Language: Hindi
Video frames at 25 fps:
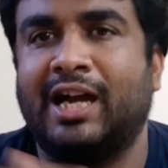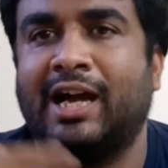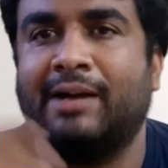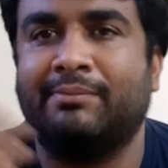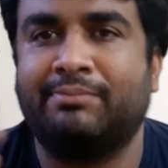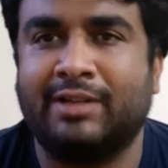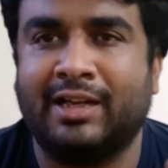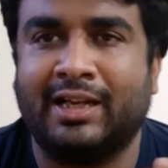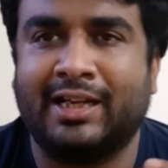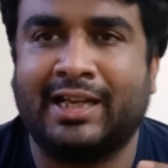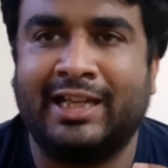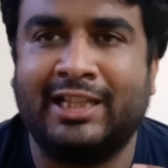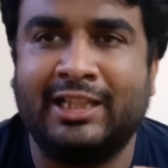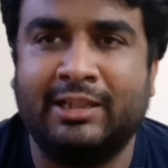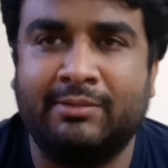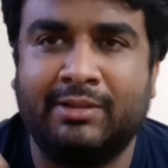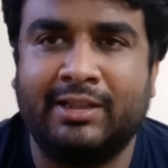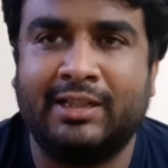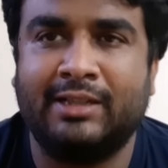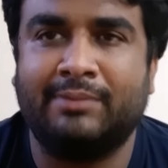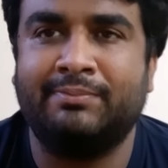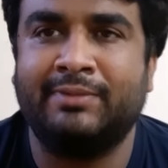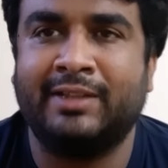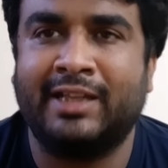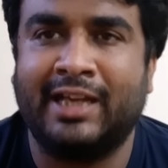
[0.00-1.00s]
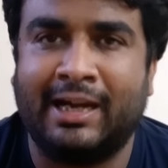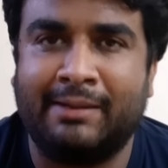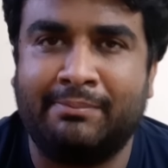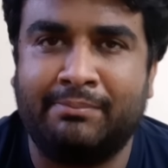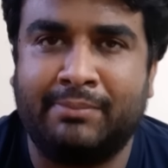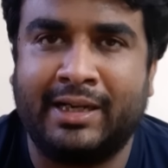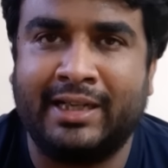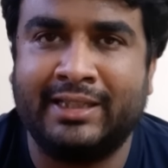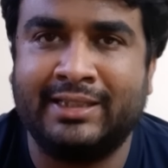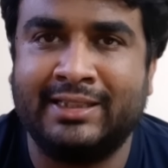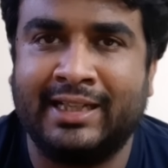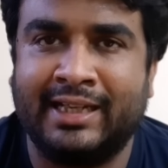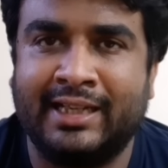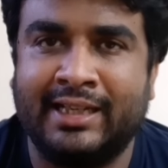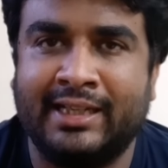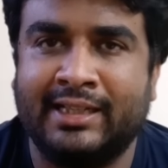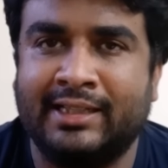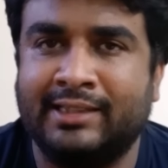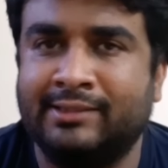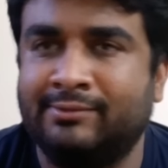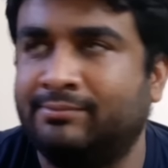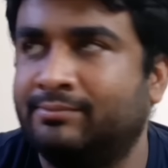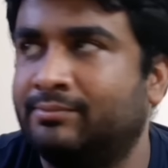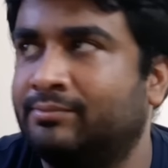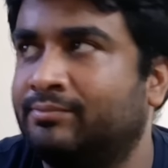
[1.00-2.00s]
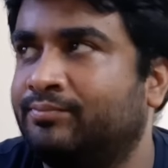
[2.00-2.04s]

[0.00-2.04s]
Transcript: आपका कैलिबर अपने आप बढ़ जाएगा